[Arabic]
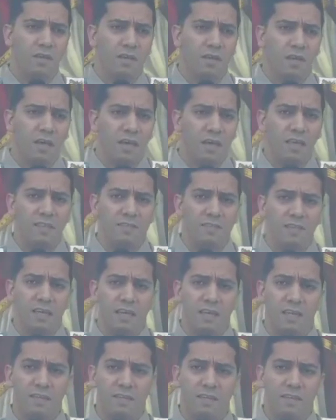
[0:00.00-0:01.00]
هي دي
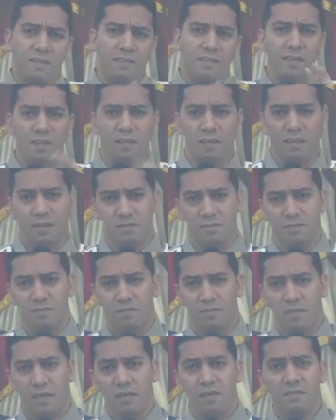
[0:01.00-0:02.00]
اللي تأذينا
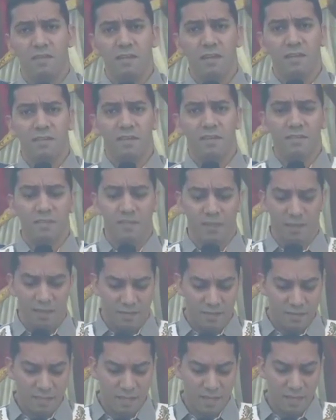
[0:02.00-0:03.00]
هي دي اللي تأذي
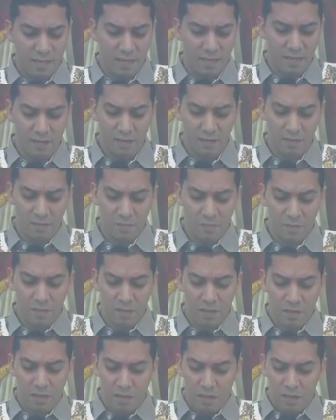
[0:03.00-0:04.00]
الإنسانية
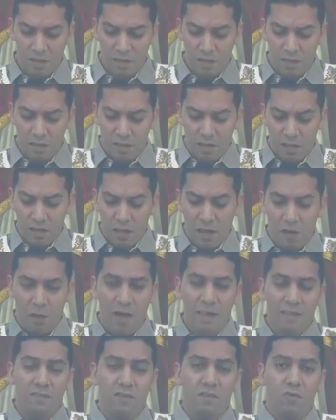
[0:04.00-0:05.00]
أو
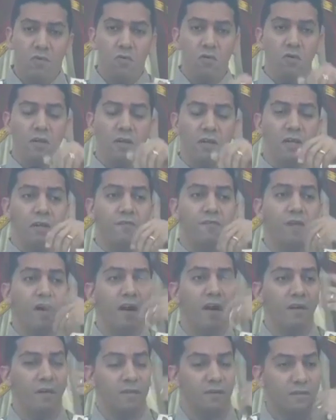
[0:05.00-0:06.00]
حد يقول
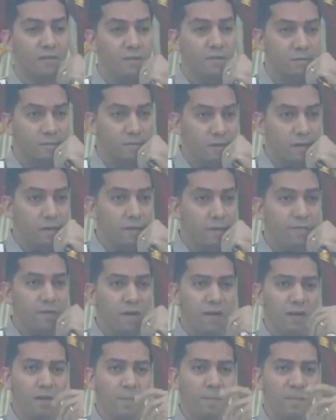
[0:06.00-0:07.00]
الفقر
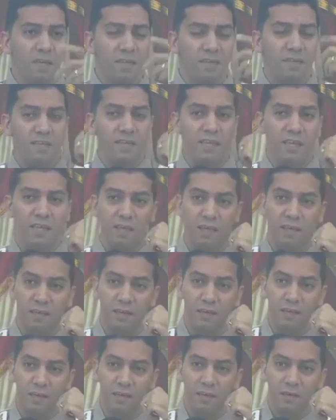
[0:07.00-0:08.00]
الفقر بيأذيني
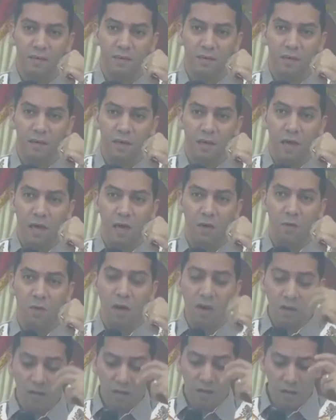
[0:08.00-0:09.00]
أو
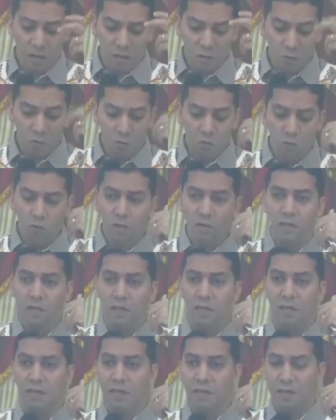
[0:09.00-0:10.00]
آخر يقول
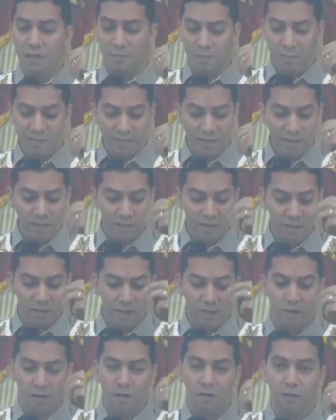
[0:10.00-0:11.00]
مثلا
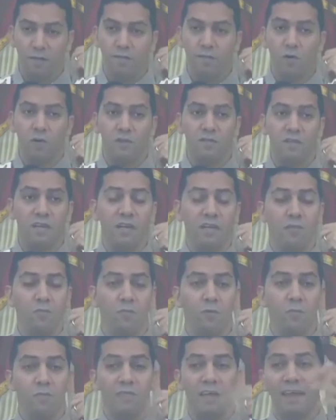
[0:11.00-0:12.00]
فقدان
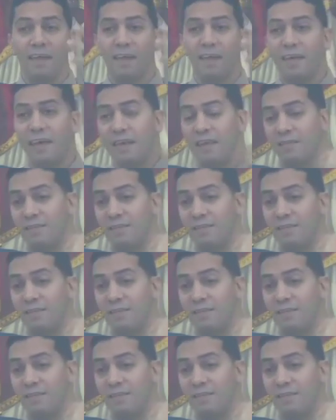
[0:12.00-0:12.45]
الممتلكات